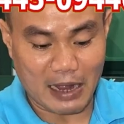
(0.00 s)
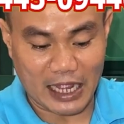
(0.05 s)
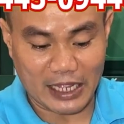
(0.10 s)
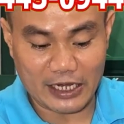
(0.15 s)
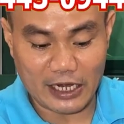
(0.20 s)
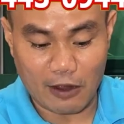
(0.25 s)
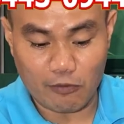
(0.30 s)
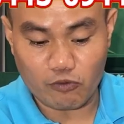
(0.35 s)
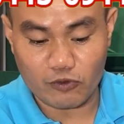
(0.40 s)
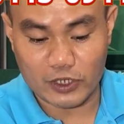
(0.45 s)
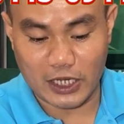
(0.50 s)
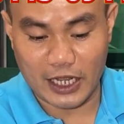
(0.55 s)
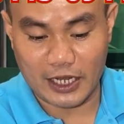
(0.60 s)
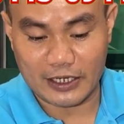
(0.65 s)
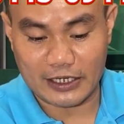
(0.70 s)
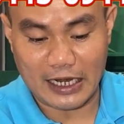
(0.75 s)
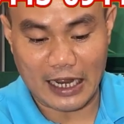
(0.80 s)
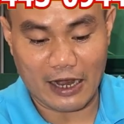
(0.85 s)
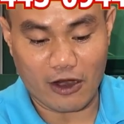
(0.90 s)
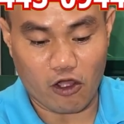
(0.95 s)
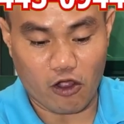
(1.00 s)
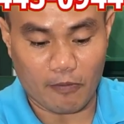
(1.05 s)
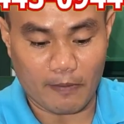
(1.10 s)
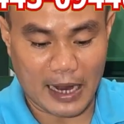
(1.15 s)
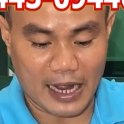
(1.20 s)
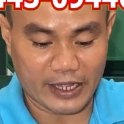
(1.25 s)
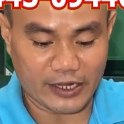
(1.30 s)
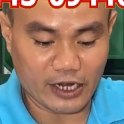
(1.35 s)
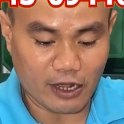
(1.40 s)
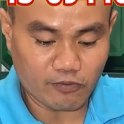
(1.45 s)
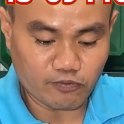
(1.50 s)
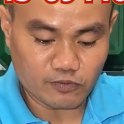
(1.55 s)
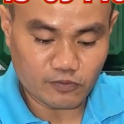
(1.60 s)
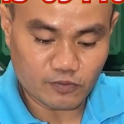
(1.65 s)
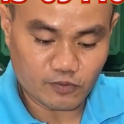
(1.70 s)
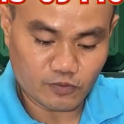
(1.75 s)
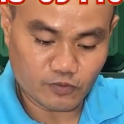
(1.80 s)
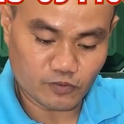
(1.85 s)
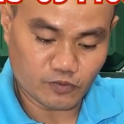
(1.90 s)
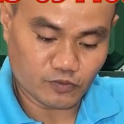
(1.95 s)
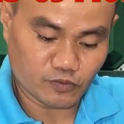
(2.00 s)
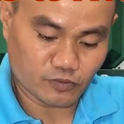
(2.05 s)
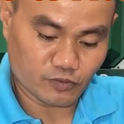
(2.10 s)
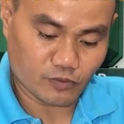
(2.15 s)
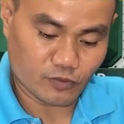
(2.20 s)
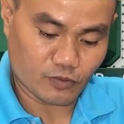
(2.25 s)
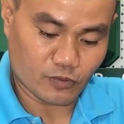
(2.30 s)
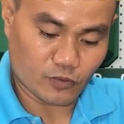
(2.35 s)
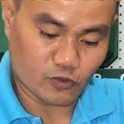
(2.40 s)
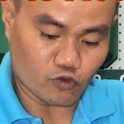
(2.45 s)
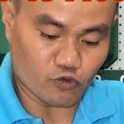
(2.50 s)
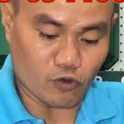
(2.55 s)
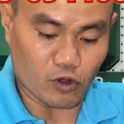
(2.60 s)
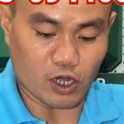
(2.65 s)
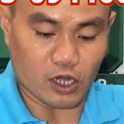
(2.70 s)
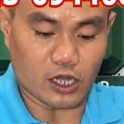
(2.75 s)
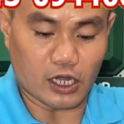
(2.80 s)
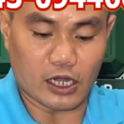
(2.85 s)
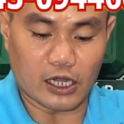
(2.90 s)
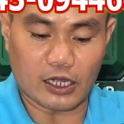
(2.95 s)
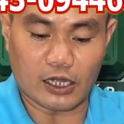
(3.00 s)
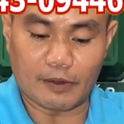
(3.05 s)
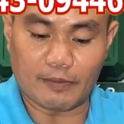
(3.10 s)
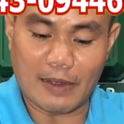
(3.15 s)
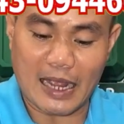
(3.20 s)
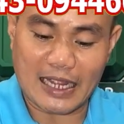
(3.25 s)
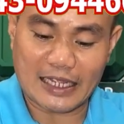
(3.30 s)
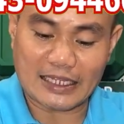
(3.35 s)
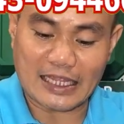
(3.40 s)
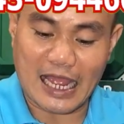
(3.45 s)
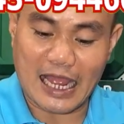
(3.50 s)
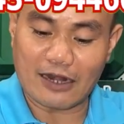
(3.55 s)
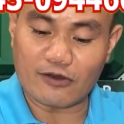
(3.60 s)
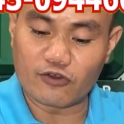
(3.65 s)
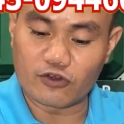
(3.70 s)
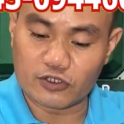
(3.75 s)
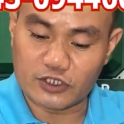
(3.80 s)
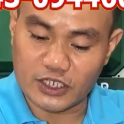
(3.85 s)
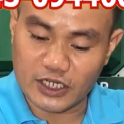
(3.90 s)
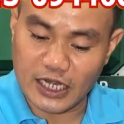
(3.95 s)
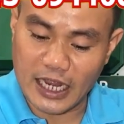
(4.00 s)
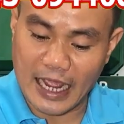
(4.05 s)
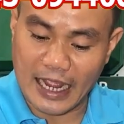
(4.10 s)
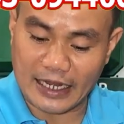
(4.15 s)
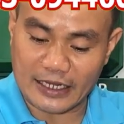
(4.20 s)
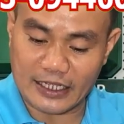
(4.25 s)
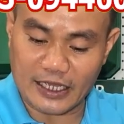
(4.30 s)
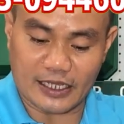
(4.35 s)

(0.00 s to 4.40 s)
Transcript: mài nóc luôn nhá đá đỏ mài nóc của ờ, Makita luôn chính hãng